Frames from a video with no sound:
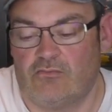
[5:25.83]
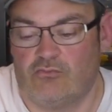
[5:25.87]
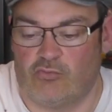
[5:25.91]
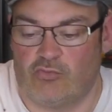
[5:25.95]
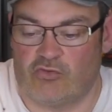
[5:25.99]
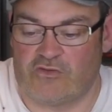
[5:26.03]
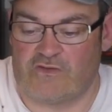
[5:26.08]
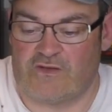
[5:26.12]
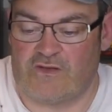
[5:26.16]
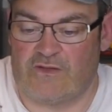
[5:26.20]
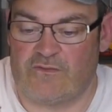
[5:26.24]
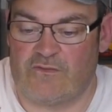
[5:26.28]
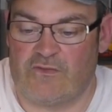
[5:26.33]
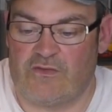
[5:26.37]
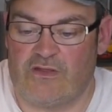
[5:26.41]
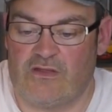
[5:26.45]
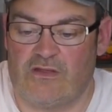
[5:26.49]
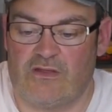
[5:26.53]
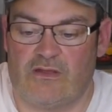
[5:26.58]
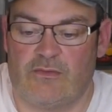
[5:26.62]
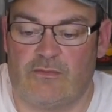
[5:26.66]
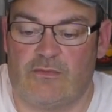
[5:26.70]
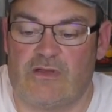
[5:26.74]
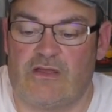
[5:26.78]
Bon, ça
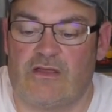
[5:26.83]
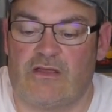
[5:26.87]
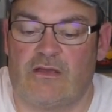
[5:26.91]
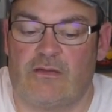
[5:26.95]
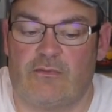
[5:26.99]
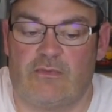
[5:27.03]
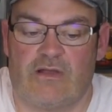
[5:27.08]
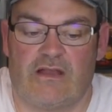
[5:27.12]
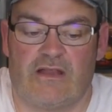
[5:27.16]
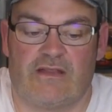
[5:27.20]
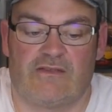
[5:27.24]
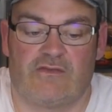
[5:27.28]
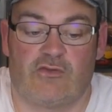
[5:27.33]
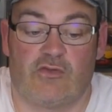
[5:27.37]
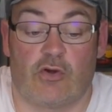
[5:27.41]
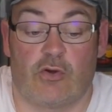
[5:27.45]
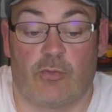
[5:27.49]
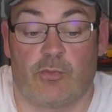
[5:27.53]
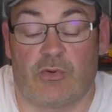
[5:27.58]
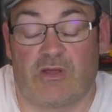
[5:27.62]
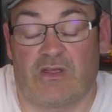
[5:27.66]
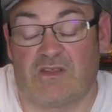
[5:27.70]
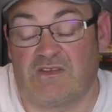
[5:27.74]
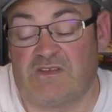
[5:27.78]
fait un,
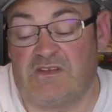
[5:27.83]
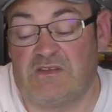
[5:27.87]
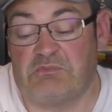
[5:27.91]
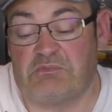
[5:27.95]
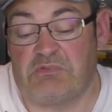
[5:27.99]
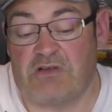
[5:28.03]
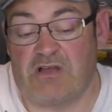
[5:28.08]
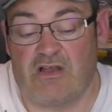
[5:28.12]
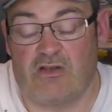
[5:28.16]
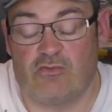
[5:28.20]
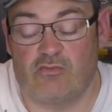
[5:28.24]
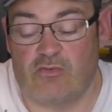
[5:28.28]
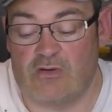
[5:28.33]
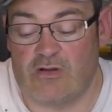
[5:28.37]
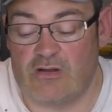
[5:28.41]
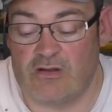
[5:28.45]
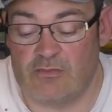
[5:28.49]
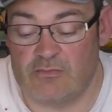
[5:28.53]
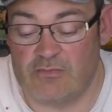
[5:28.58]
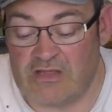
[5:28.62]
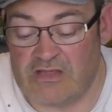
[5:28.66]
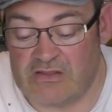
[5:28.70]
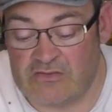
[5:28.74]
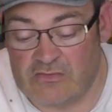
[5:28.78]
blaster principal ou
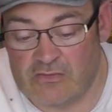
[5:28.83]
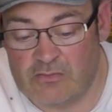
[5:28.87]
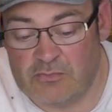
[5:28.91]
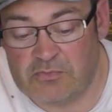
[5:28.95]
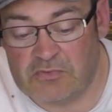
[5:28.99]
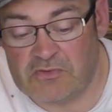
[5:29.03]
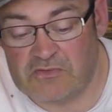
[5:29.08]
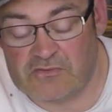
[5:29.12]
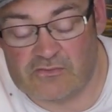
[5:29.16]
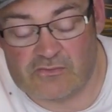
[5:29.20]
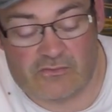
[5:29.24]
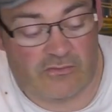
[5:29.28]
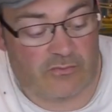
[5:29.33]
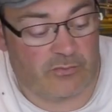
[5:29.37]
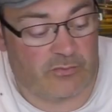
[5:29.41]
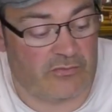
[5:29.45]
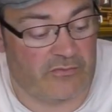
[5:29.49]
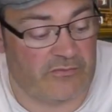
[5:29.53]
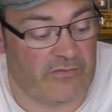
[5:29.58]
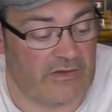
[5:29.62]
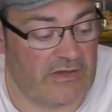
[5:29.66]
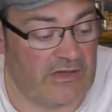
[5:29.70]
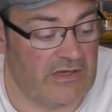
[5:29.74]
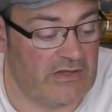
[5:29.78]
un backup, hein, tu,
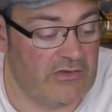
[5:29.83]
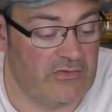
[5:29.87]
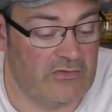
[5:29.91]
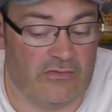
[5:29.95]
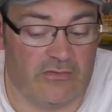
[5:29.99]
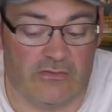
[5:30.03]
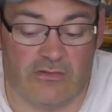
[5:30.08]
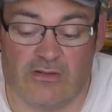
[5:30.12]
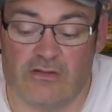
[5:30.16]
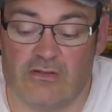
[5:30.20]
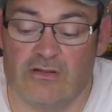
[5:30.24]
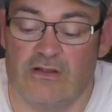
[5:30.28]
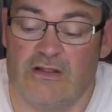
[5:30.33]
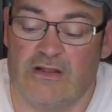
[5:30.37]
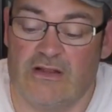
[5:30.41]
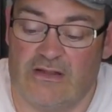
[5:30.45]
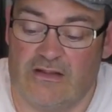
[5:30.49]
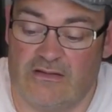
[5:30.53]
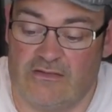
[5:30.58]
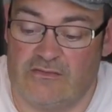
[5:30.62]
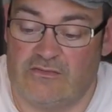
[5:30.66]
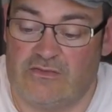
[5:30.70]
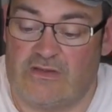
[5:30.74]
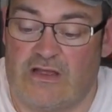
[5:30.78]
peux faire les deux. Hein.
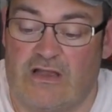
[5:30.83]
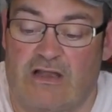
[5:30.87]
Tu